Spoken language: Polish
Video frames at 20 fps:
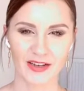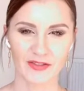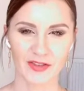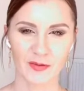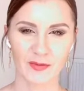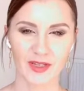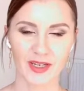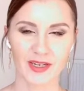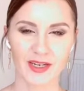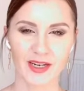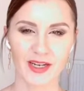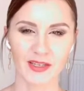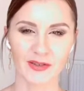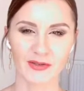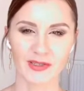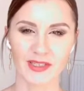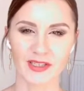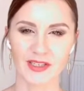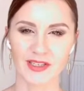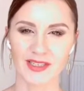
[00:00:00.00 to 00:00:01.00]
W tym nagraniu
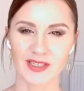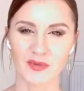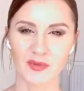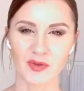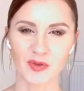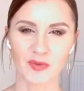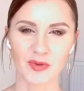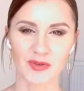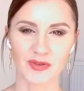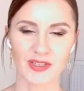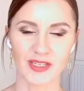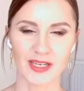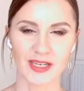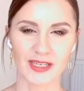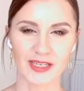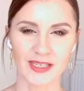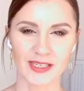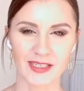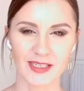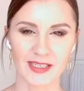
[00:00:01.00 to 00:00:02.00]
chcę się z Tobą
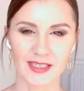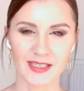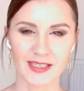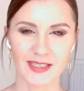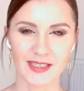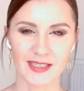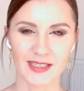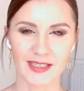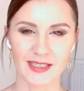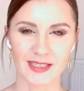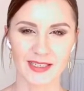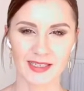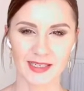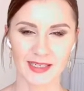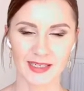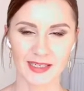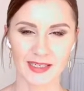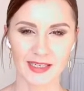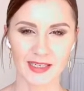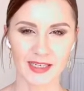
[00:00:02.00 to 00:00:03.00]
podzielić
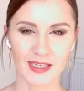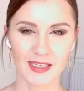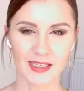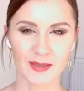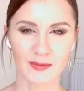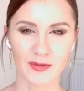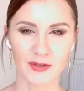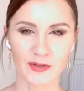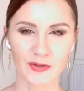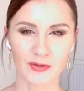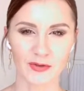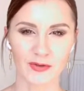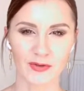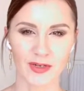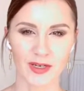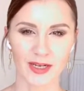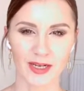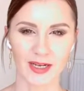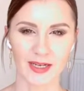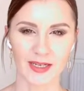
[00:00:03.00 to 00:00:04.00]
zagadnieniem,
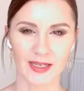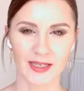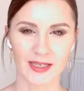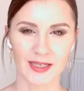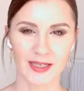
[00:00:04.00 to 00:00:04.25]
które